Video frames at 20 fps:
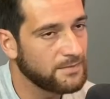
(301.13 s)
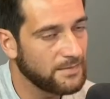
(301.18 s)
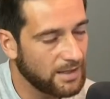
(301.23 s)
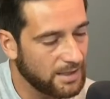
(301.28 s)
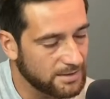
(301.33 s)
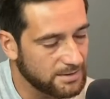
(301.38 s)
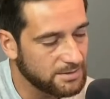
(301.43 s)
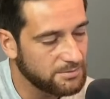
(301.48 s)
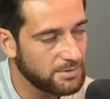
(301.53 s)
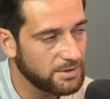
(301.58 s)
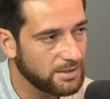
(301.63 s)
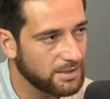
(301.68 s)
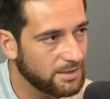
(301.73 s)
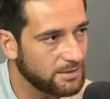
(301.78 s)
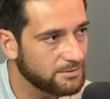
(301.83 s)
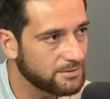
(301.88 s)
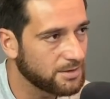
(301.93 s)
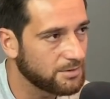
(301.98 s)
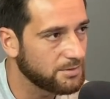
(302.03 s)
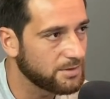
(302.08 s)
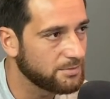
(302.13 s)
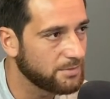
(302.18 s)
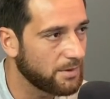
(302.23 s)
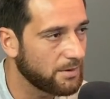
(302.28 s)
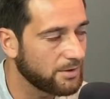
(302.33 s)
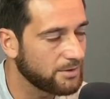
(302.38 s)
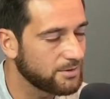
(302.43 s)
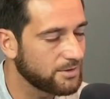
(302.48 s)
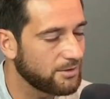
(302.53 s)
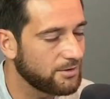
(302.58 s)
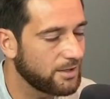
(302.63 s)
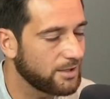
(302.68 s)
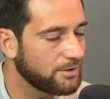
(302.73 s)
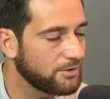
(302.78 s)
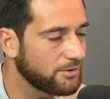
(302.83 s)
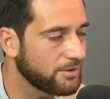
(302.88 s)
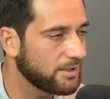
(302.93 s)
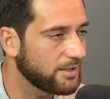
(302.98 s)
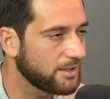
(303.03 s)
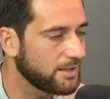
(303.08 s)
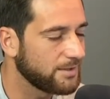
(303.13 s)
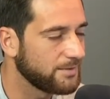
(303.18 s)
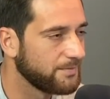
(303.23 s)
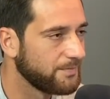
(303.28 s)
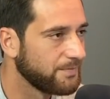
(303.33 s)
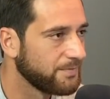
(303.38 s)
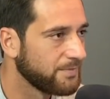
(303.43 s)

así me dijeron también, me han contado la historia de él.